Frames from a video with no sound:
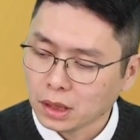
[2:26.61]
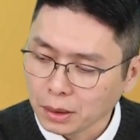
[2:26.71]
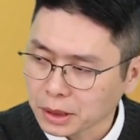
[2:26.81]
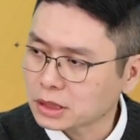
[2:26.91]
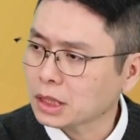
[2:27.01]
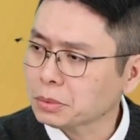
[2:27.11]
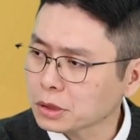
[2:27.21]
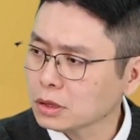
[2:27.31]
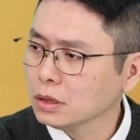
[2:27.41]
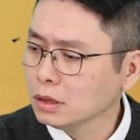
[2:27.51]
跟马期差不
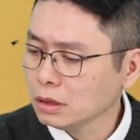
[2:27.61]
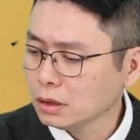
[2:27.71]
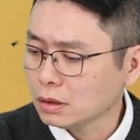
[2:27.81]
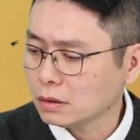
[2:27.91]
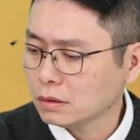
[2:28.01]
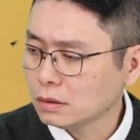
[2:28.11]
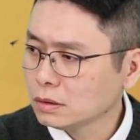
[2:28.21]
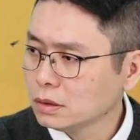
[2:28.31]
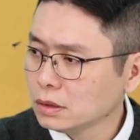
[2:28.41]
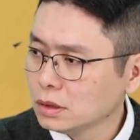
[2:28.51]
多，
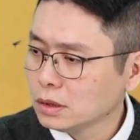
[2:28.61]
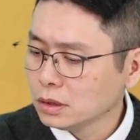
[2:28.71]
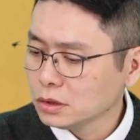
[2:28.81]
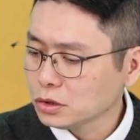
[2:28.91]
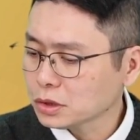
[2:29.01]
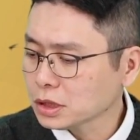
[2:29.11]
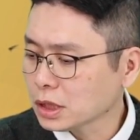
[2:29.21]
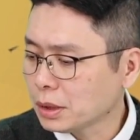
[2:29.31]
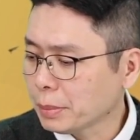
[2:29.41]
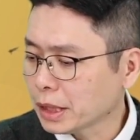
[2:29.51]
就是一
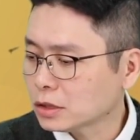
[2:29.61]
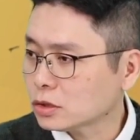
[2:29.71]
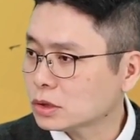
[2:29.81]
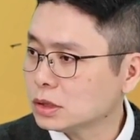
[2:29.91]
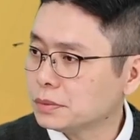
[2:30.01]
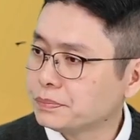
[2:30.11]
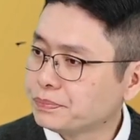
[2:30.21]
个横盘的走势。